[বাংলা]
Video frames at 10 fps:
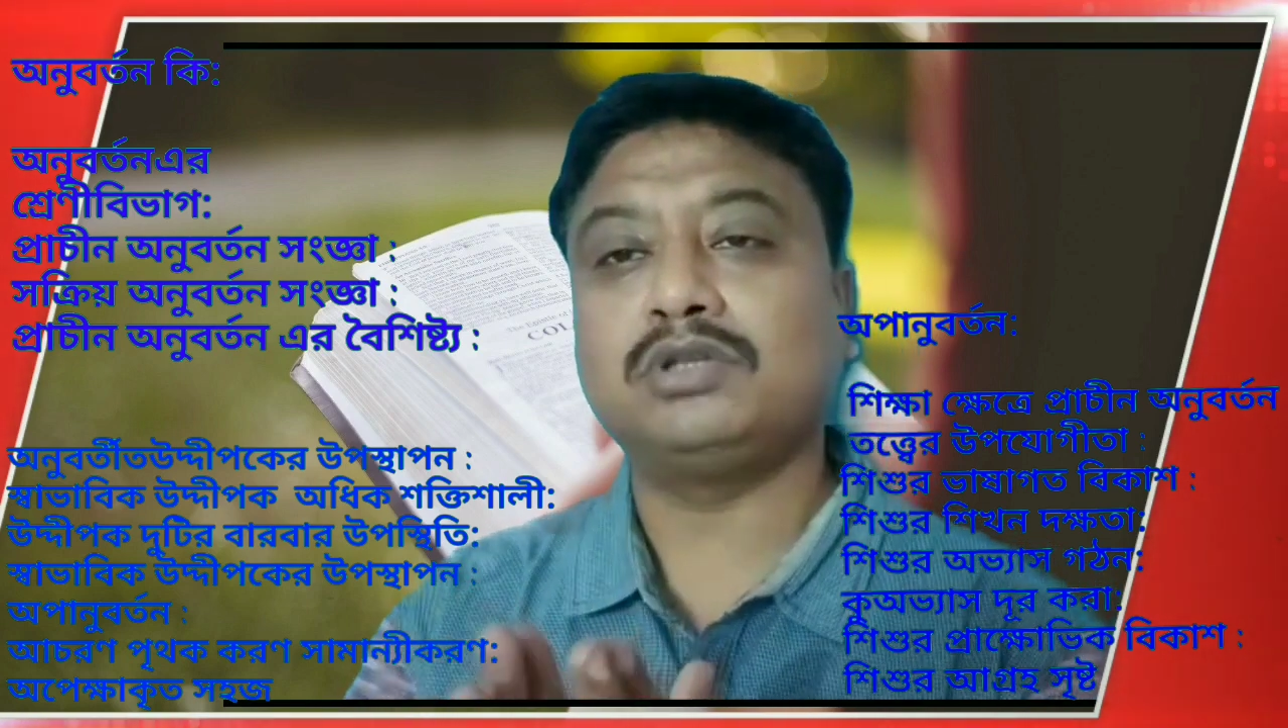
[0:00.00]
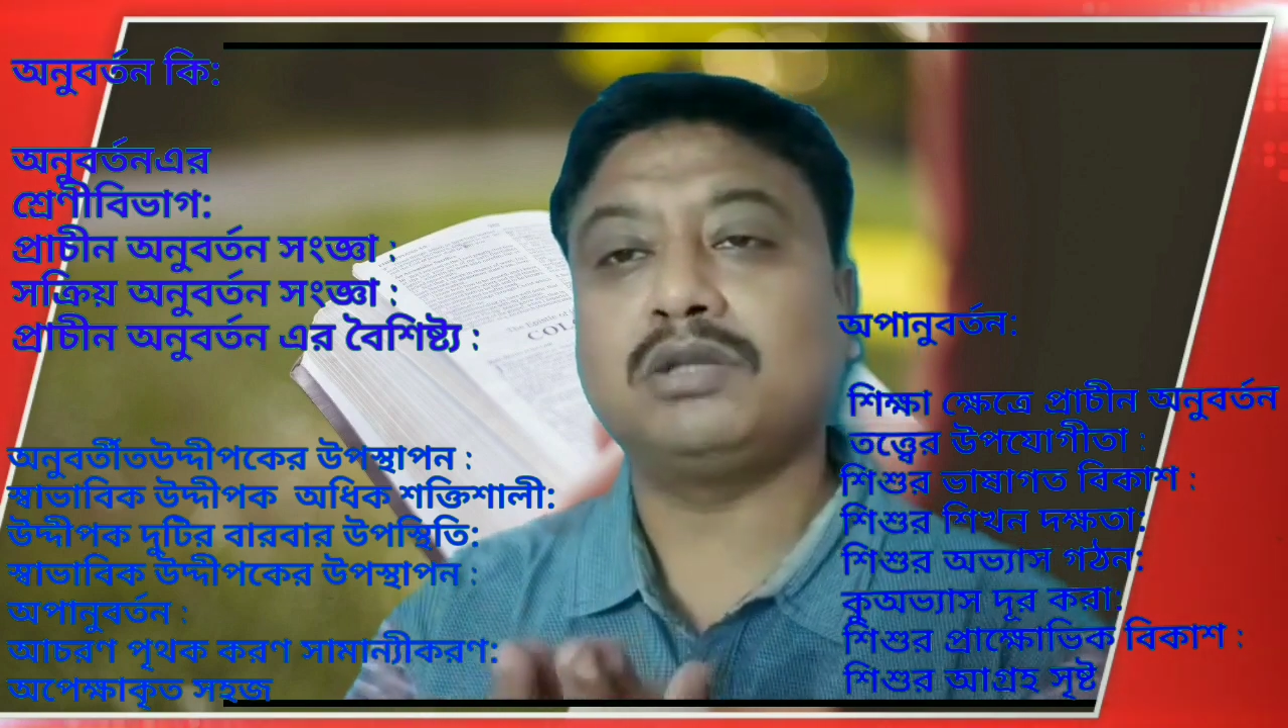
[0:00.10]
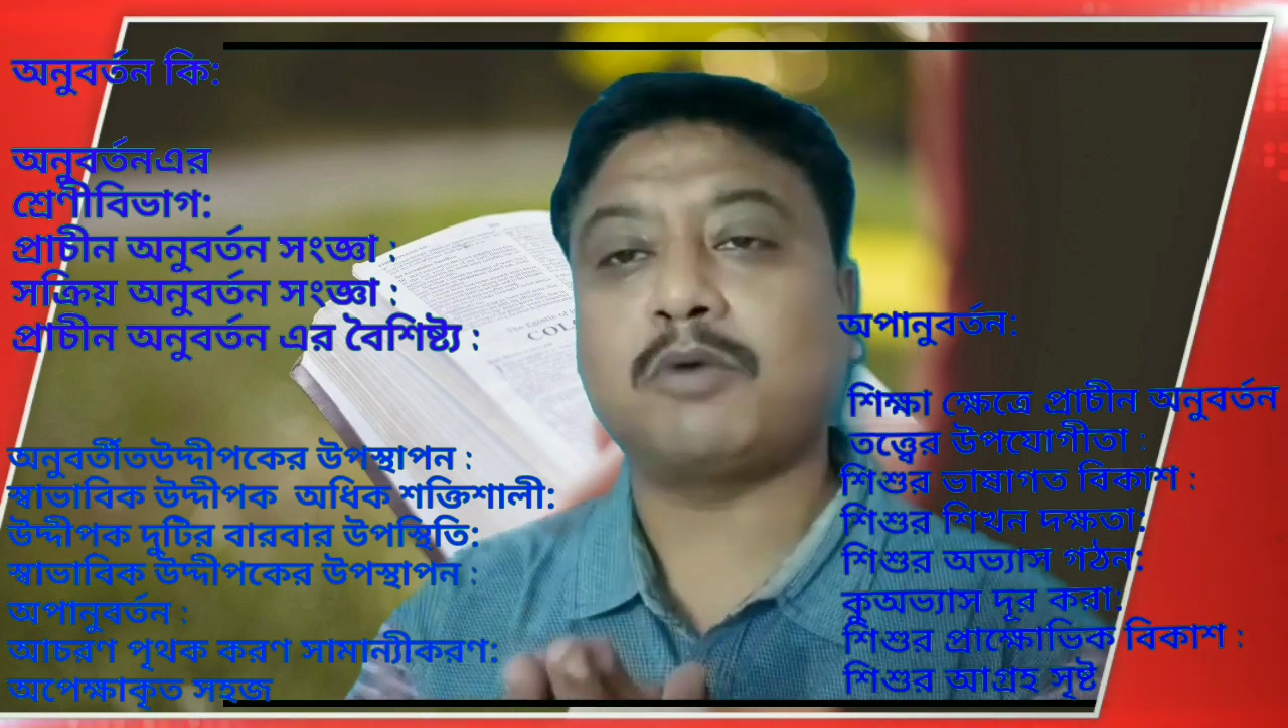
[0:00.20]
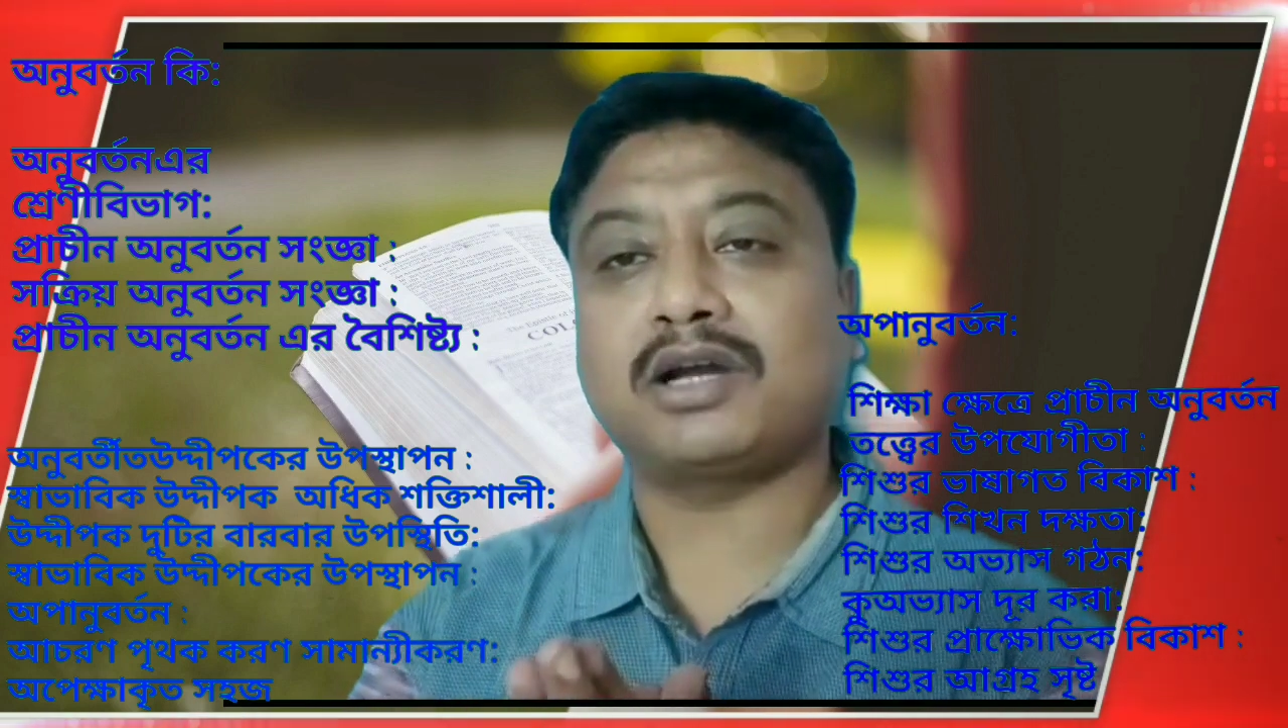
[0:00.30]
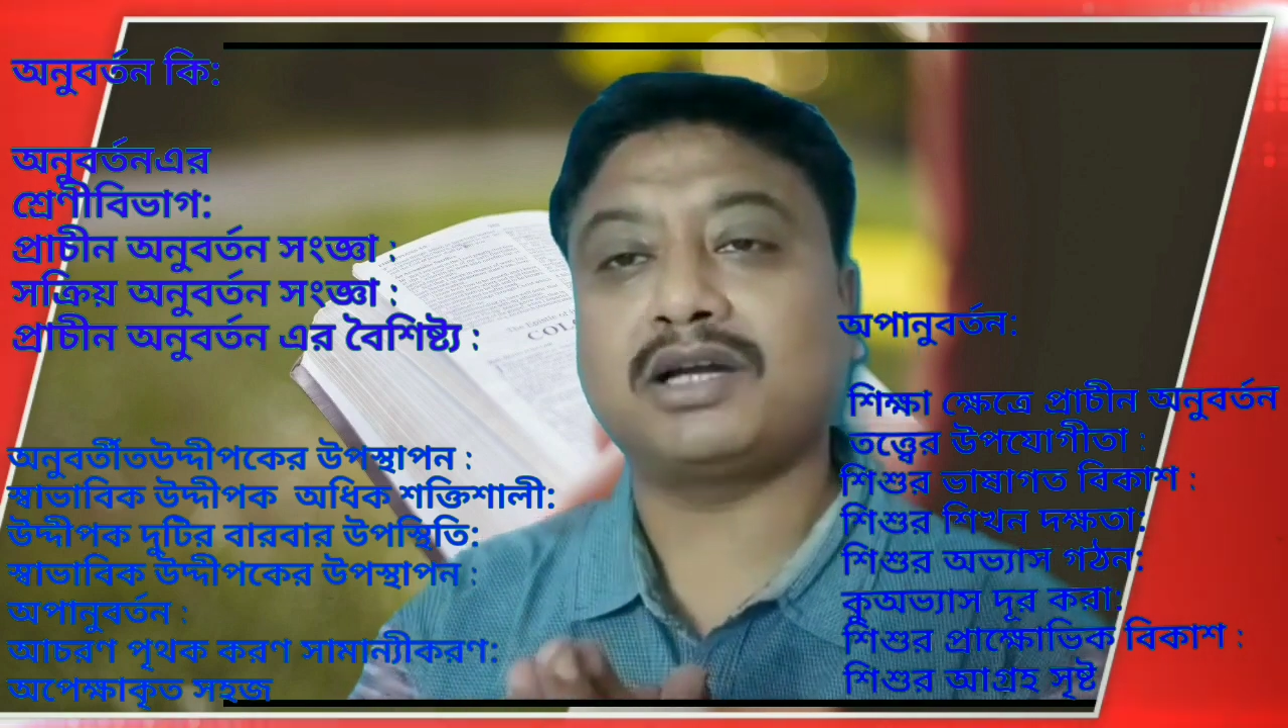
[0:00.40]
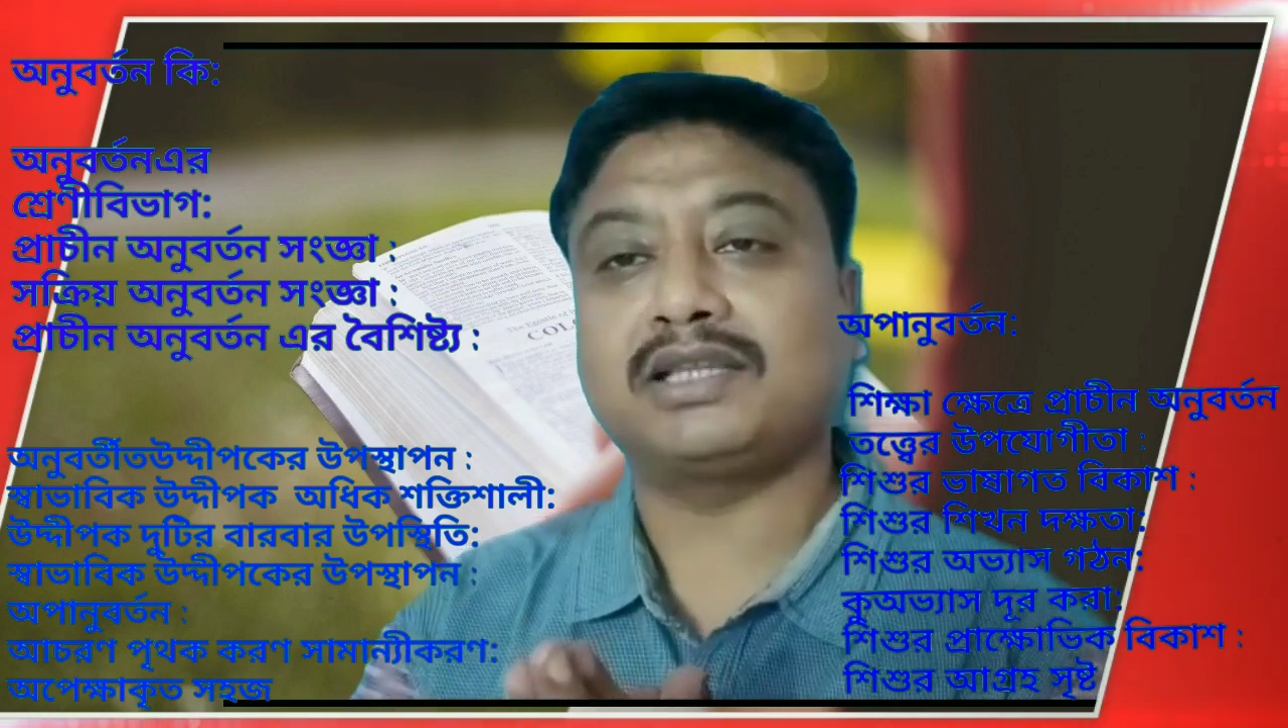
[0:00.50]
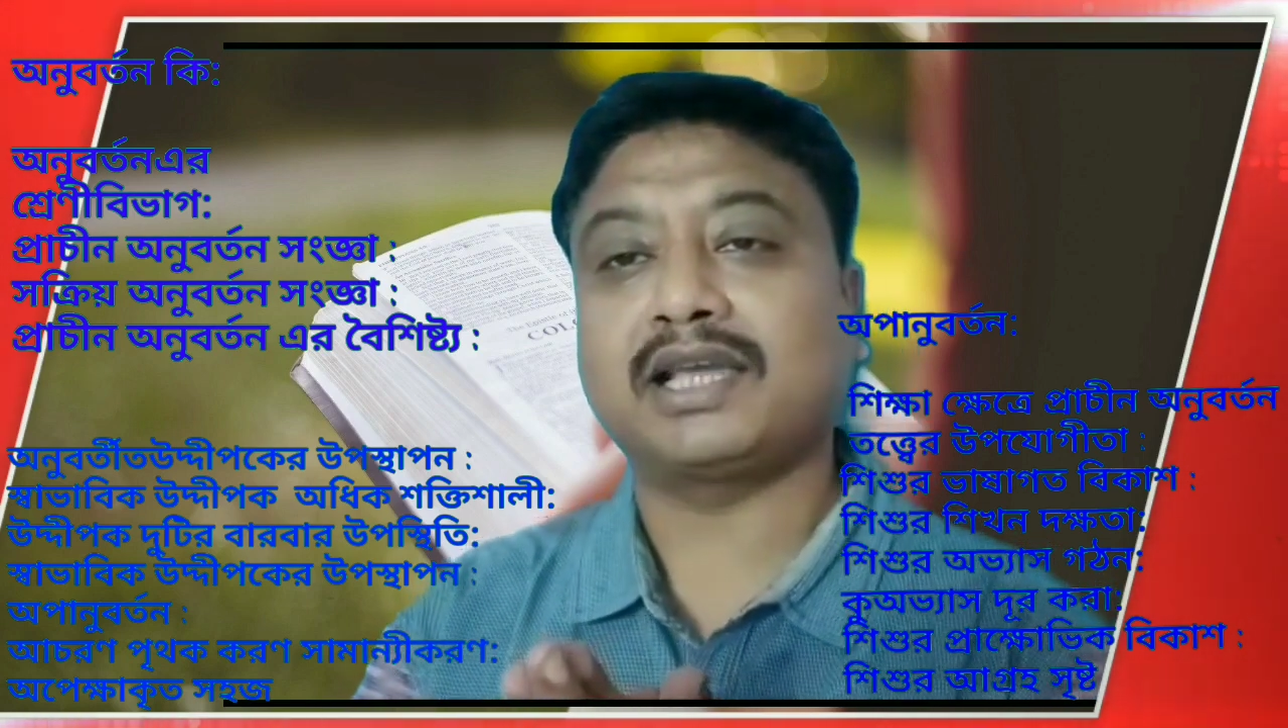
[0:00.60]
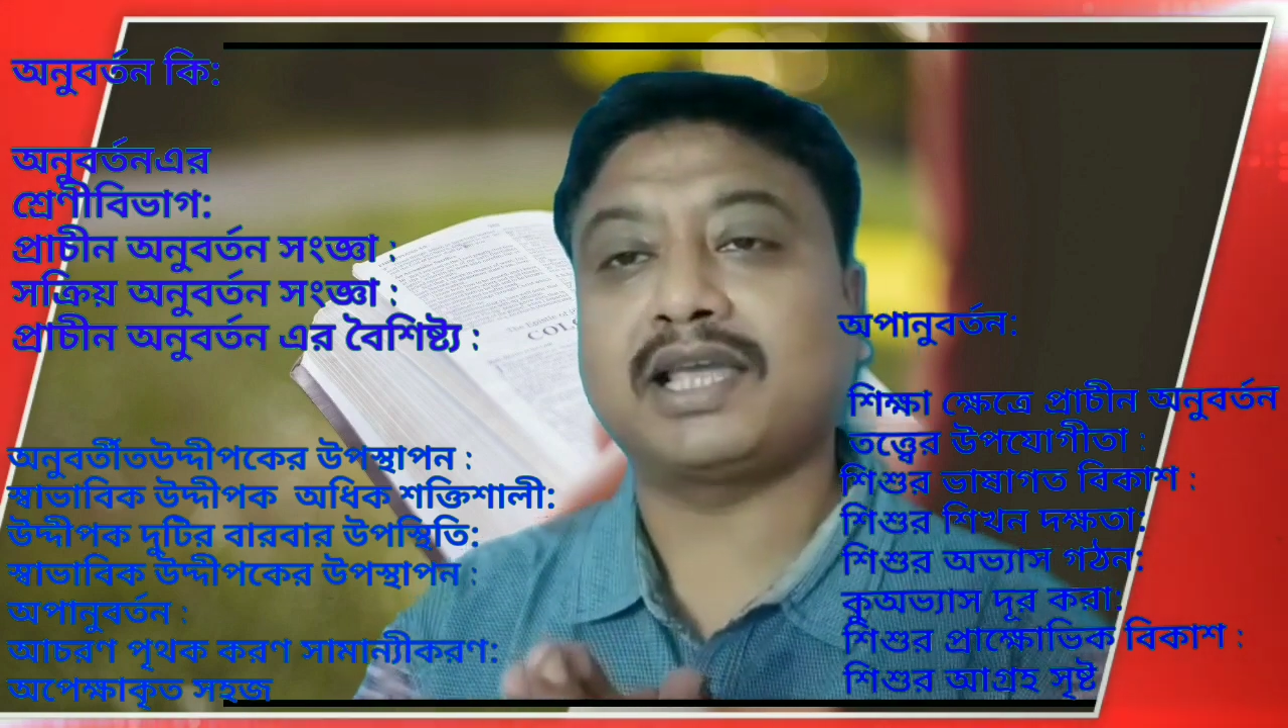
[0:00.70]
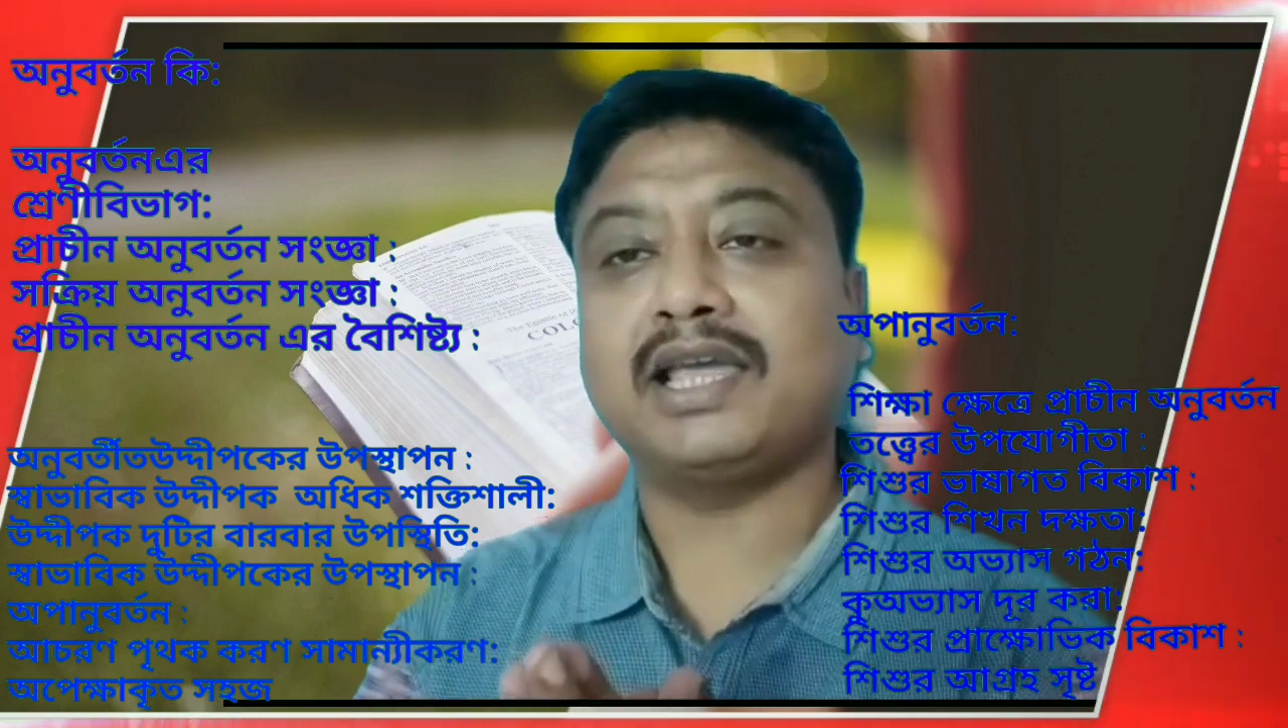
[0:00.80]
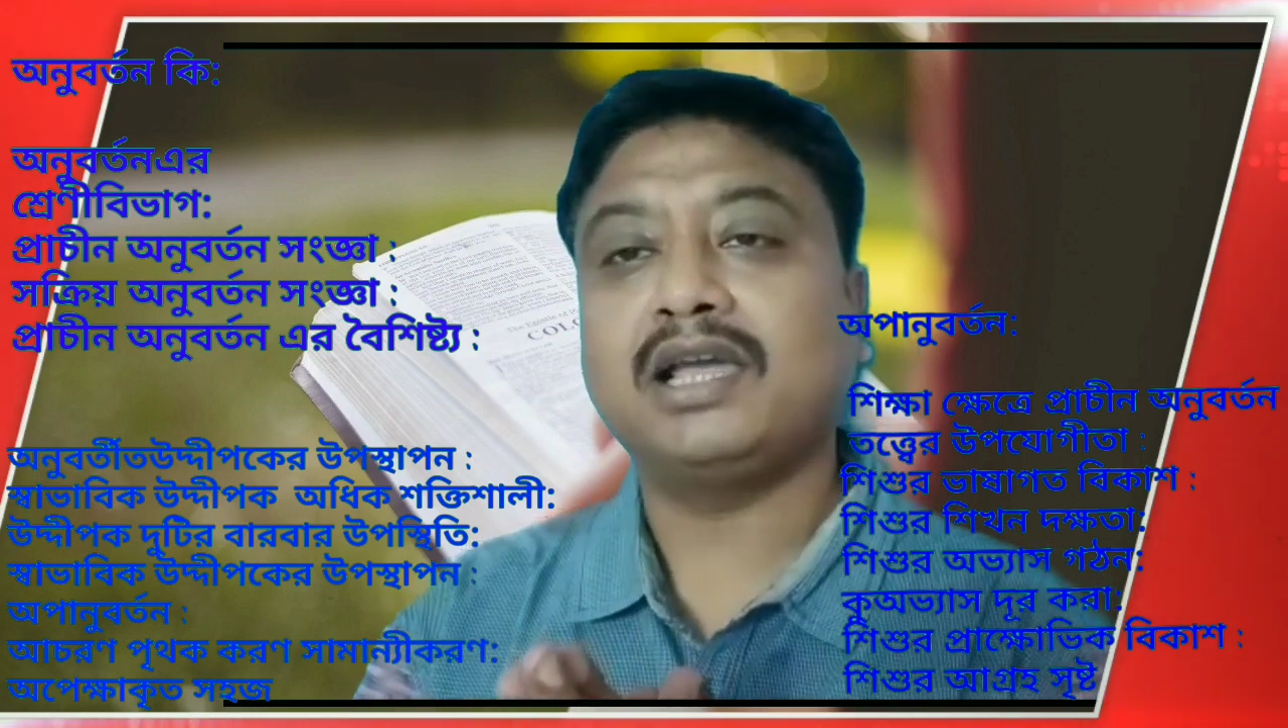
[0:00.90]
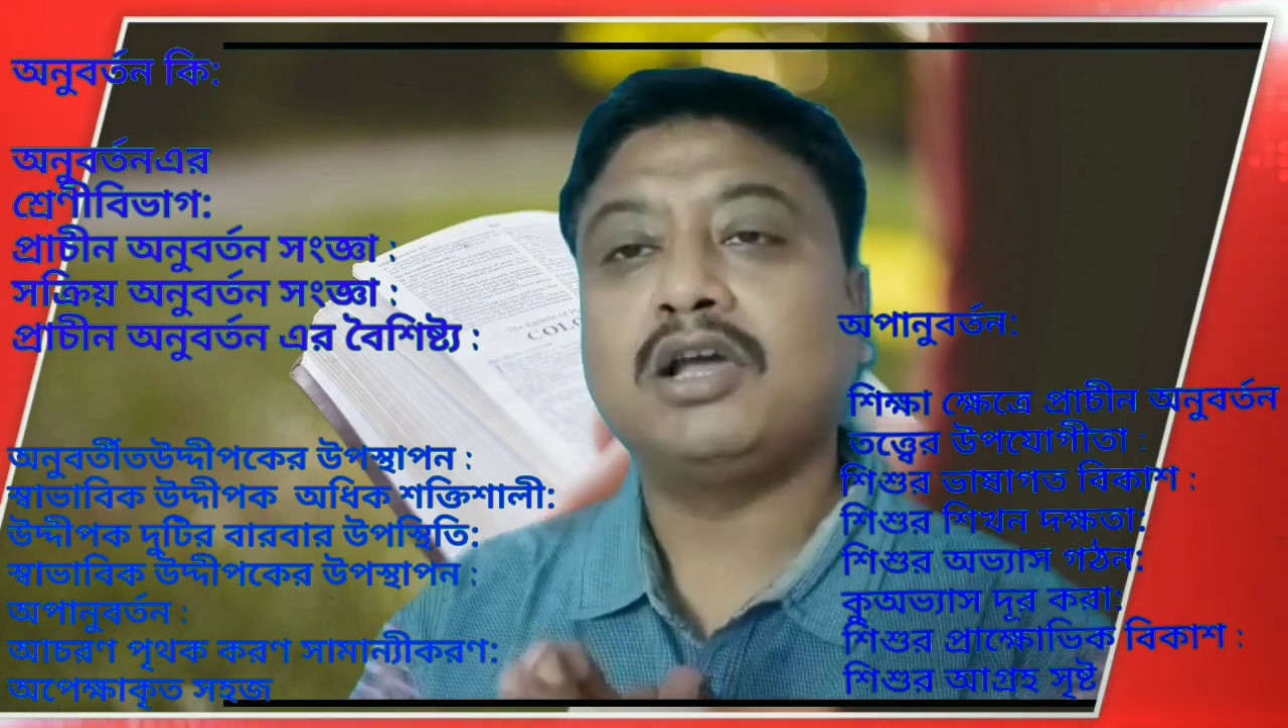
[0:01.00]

উদ্দীপকের থেকে